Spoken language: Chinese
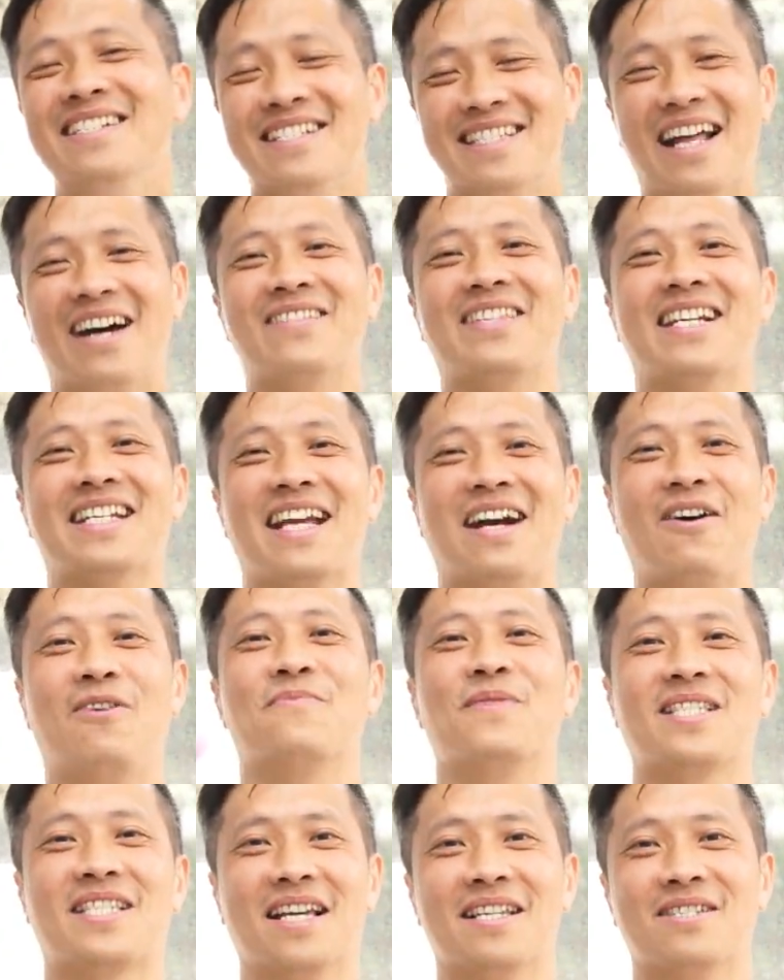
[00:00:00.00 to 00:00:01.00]
然后当下后
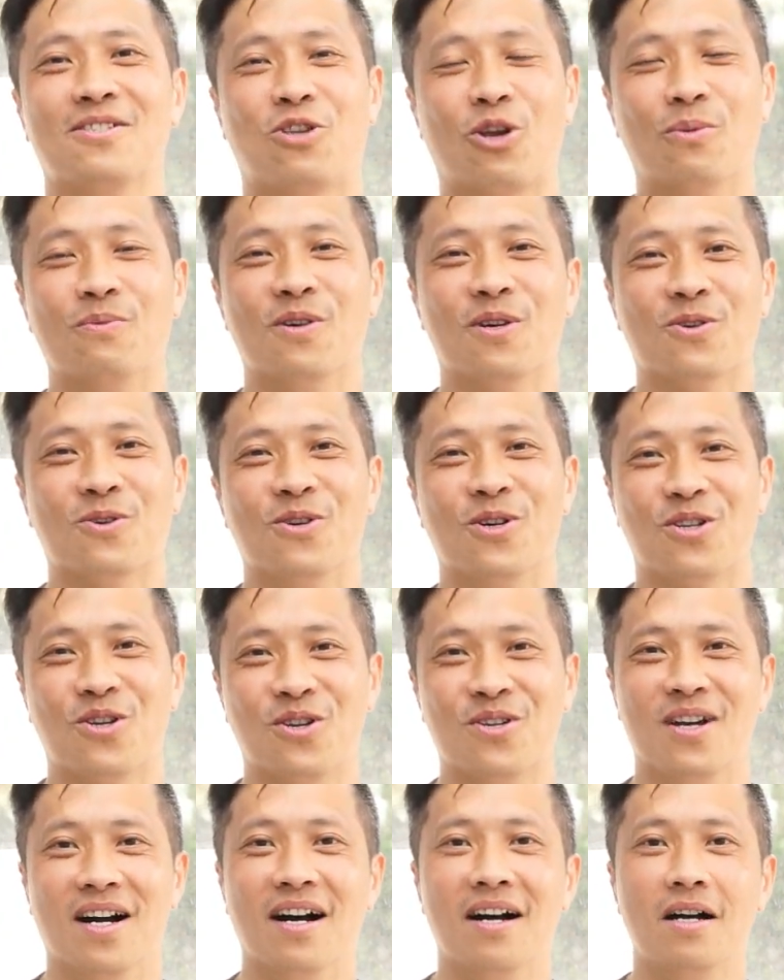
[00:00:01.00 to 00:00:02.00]
面车子全部都过
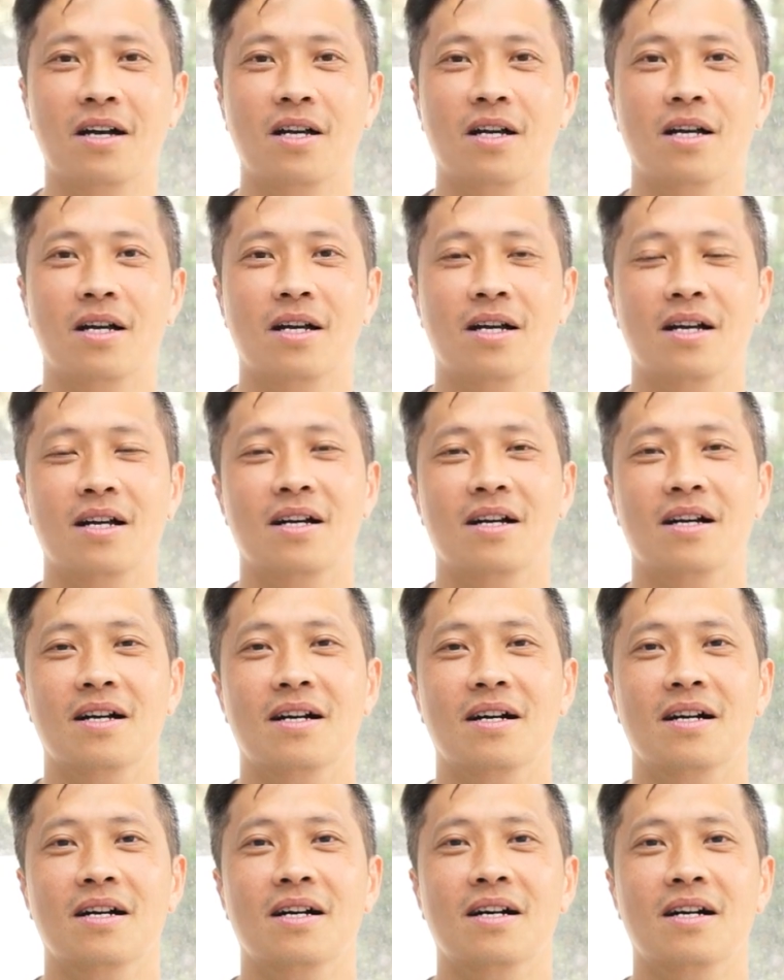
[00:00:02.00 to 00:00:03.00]
去了。
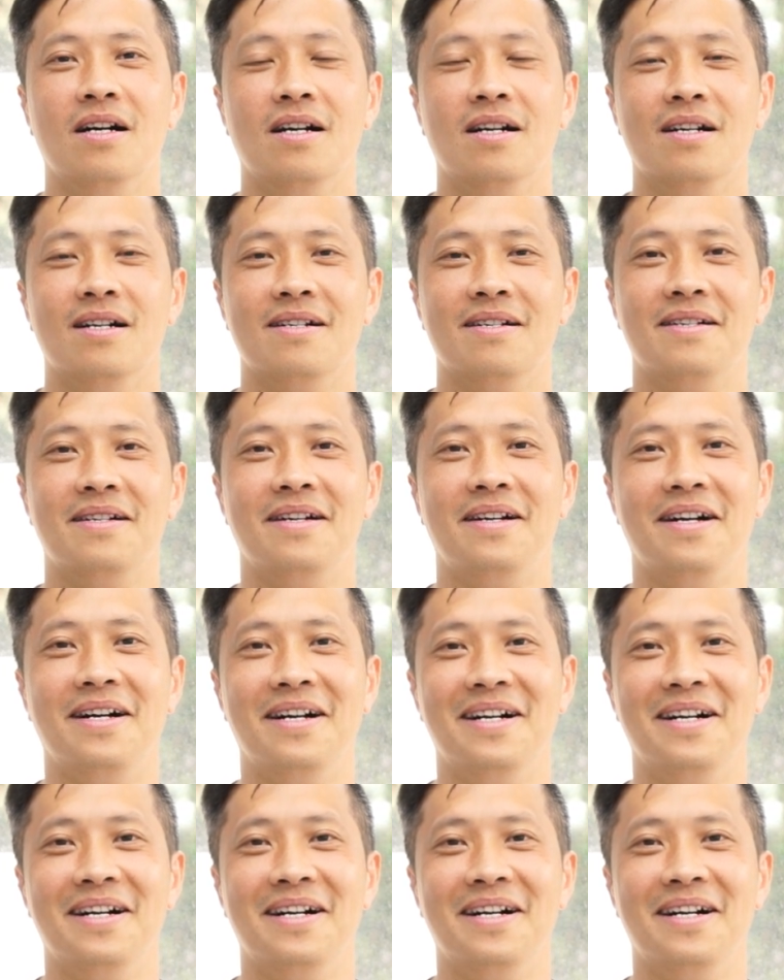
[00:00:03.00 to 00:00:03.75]
啊，